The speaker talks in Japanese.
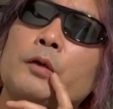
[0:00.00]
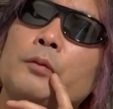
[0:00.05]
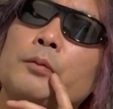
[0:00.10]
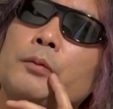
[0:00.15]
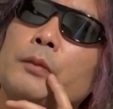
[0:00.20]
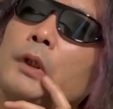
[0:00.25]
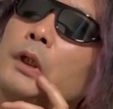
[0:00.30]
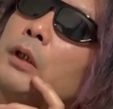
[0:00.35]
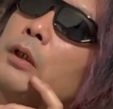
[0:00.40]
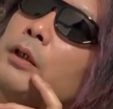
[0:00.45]

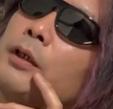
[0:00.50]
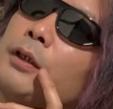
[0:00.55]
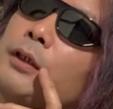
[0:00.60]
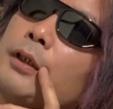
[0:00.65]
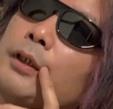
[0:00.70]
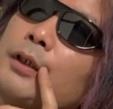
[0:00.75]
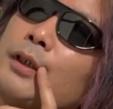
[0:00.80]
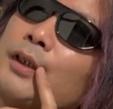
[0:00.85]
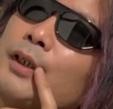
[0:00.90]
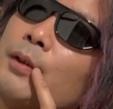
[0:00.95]
まあ、
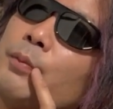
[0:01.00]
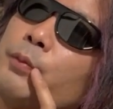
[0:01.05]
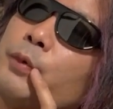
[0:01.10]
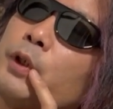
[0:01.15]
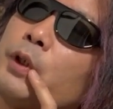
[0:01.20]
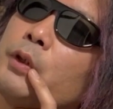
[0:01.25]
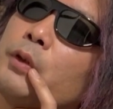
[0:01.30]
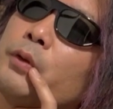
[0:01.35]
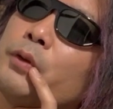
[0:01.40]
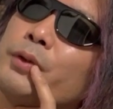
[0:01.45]
ラップ
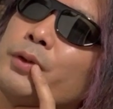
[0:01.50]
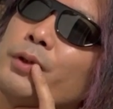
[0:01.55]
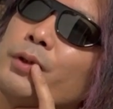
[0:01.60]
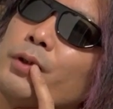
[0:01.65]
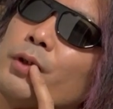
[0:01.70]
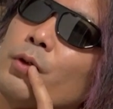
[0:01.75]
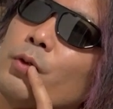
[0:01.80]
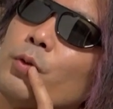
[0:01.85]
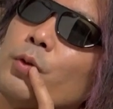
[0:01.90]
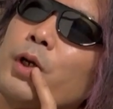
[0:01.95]
やってる人
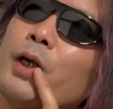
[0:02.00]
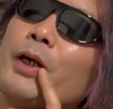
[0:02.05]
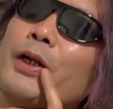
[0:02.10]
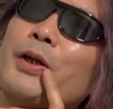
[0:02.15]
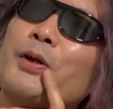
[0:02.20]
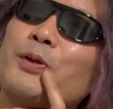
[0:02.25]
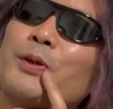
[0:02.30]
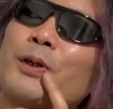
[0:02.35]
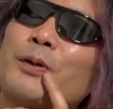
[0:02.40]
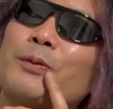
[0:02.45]
に怒られ
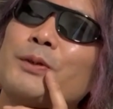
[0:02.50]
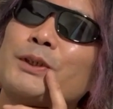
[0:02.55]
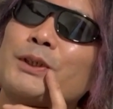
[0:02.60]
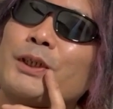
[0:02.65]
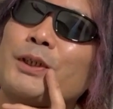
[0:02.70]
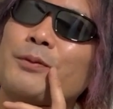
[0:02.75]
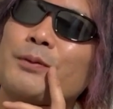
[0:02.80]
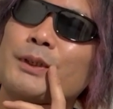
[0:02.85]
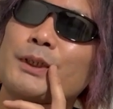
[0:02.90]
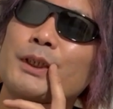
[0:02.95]
るかもし
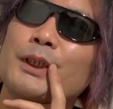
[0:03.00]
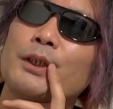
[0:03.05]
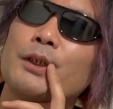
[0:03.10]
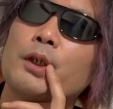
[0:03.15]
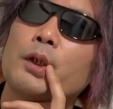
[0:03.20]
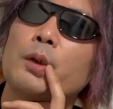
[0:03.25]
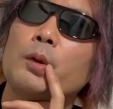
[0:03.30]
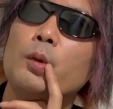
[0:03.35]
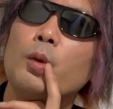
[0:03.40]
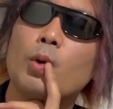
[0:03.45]
れません
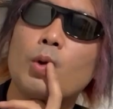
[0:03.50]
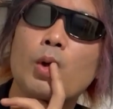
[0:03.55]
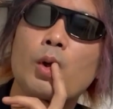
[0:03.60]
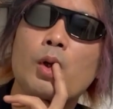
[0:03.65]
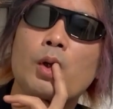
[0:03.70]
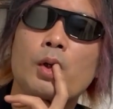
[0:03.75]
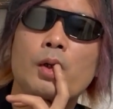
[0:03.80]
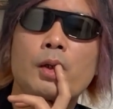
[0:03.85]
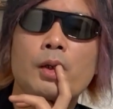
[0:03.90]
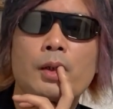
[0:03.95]
けど、
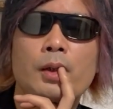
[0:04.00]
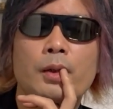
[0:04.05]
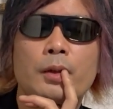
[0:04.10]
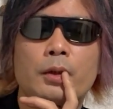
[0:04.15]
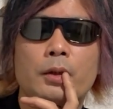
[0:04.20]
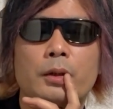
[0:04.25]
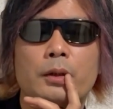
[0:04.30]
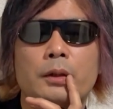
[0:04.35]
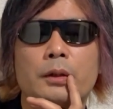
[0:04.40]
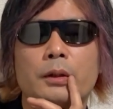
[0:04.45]

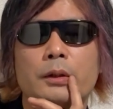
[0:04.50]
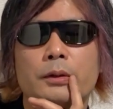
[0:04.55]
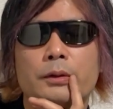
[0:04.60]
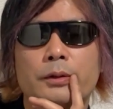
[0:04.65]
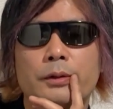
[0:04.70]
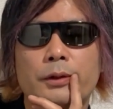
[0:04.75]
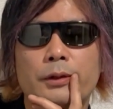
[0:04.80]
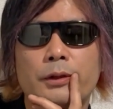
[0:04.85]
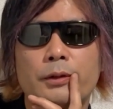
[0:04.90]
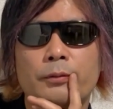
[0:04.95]
えー、
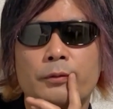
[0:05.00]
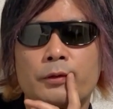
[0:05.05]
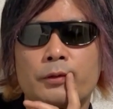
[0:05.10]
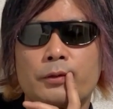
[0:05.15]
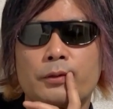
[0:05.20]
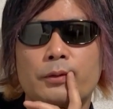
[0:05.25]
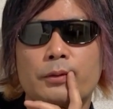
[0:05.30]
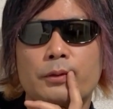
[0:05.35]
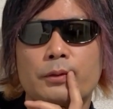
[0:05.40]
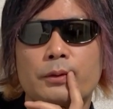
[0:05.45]
それでも
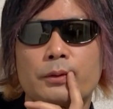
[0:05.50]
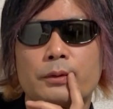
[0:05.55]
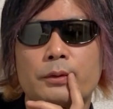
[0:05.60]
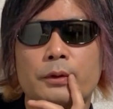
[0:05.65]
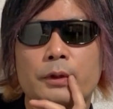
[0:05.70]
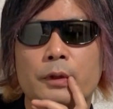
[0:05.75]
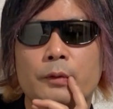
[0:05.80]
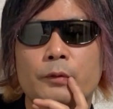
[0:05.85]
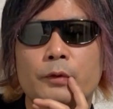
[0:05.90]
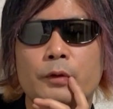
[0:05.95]

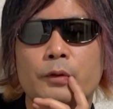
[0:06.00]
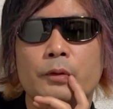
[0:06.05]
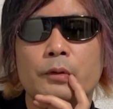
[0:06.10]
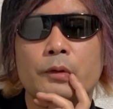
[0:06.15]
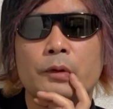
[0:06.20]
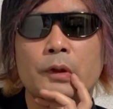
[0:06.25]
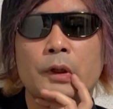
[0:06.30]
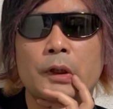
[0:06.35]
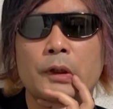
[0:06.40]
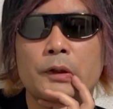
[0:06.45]

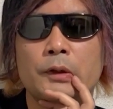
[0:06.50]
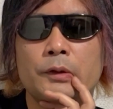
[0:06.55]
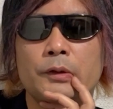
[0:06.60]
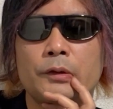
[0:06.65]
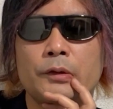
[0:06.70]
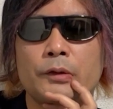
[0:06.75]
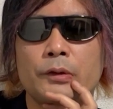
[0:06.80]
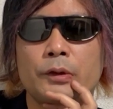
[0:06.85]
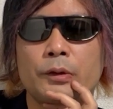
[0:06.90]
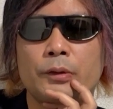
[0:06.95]
グラムロックの範
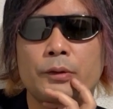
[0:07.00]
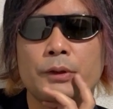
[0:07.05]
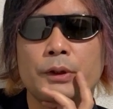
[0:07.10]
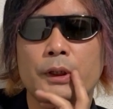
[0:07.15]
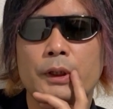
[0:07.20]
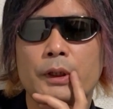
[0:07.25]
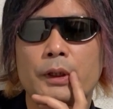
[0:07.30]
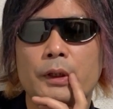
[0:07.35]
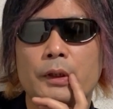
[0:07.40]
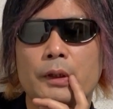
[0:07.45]
疇に
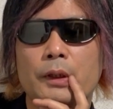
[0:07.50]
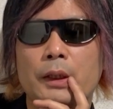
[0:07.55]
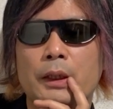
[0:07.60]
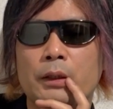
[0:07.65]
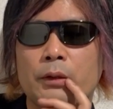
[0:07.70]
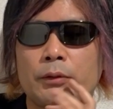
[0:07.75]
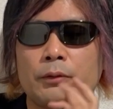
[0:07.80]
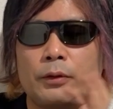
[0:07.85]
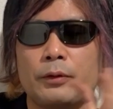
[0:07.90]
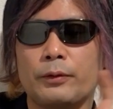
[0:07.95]
抑え、あ
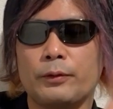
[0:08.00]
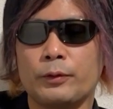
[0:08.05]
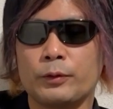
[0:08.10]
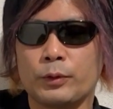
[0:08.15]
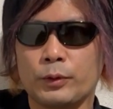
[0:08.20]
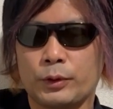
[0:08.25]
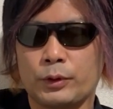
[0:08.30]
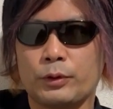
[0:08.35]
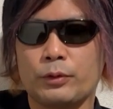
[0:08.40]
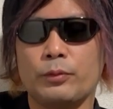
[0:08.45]
の、落
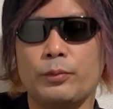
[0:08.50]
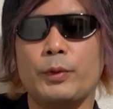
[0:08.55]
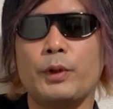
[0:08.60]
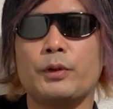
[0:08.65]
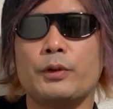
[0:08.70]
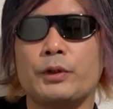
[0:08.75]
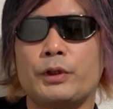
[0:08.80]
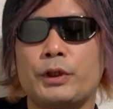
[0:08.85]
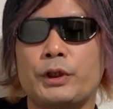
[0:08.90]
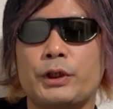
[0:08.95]
とし込め
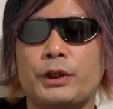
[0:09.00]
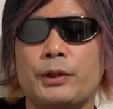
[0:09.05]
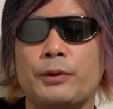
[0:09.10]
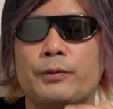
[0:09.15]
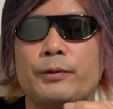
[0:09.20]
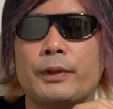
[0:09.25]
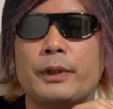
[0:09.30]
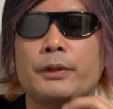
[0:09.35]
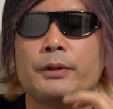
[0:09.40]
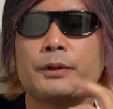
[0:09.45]
る自信
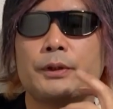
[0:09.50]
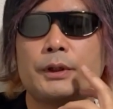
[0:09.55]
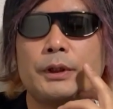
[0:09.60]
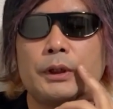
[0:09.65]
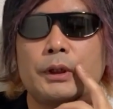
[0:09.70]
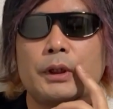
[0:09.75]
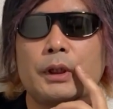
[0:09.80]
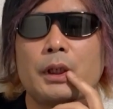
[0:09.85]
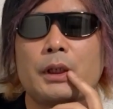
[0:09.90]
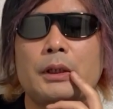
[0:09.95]
はある
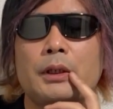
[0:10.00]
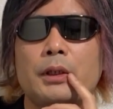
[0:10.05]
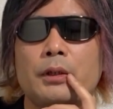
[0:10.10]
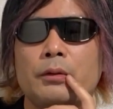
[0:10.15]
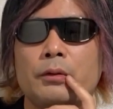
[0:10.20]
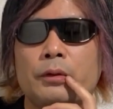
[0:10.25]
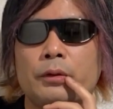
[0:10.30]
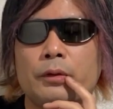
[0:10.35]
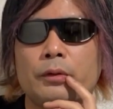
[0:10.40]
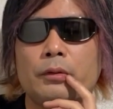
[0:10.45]
し、できて
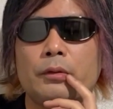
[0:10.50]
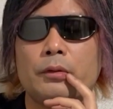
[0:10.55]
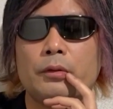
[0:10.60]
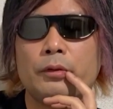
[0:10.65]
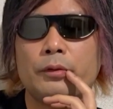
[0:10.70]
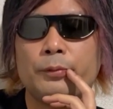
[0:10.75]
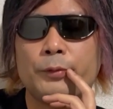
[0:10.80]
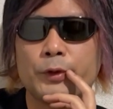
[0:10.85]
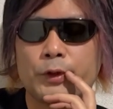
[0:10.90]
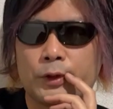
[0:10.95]
ると
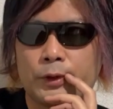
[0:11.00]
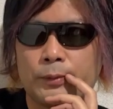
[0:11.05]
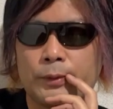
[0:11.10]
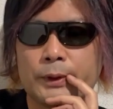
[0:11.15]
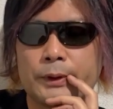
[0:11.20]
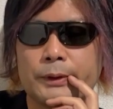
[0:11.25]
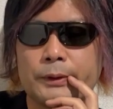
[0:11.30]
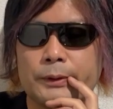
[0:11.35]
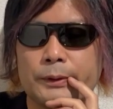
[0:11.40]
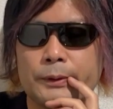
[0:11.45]
思ってま
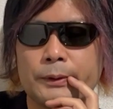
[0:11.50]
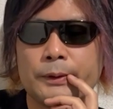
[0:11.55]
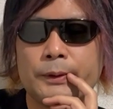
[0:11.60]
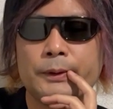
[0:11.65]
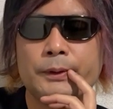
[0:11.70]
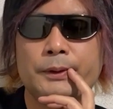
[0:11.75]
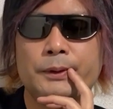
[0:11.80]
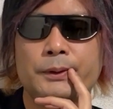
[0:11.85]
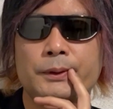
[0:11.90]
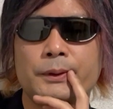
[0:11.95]
す。
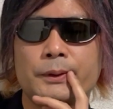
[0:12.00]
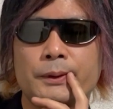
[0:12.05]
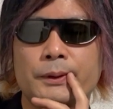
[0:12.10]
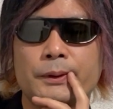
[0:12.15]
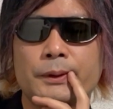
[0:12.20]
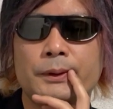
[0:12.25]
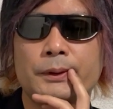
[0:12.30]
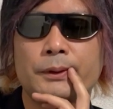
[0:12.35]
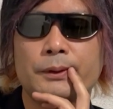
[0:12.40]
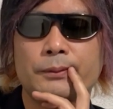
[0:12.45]

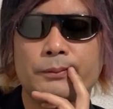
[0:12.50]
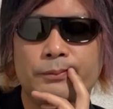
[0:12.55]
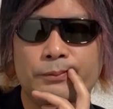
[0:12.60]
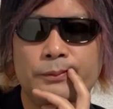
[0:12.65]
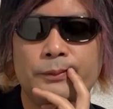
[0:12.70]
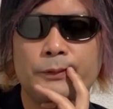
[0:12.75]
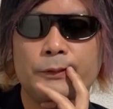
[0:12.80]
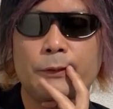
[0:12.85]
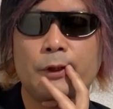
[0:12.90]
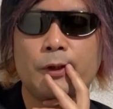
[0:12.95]
う
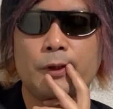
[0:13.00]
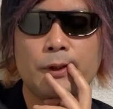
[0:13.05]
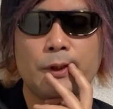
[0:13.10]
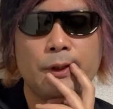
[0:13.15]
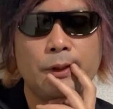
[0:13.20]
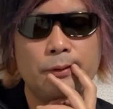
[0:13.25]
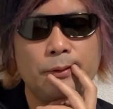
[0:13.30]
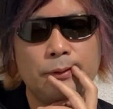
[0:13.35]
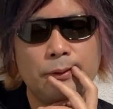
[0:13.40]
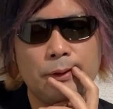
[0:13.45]
ん。だから
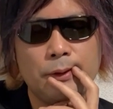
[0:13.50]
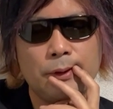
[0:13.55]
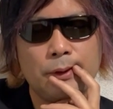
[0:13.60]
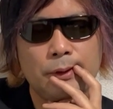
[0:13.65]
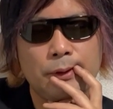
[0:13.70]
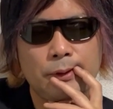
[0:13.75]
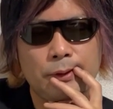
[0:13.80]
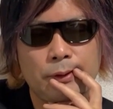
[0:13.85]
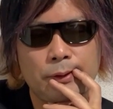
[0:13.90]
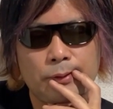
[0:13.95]
いろん
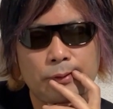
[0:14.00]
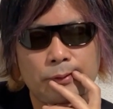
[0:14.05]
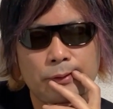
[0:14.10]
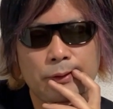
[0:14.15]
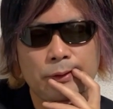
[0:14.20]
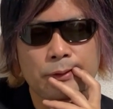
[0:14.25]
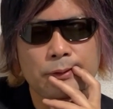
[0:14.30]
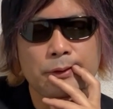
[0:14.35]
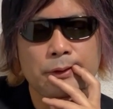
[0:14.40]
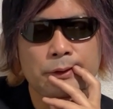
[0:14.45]
な音
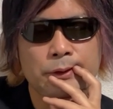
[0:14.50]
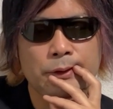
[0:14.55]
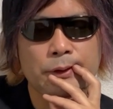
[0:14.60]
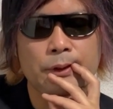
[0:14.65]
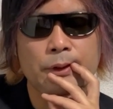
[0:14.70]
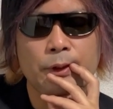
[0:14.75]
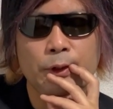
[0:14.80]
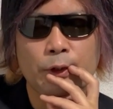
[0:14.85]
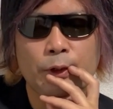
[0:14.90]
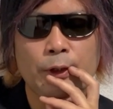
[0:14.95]
楽が好
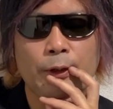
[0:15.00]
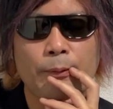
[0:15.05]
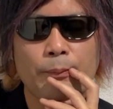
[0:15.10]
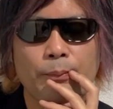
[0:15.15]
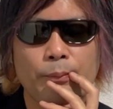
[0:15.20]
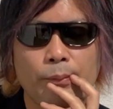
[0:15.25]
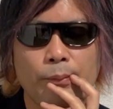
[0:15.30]
きで、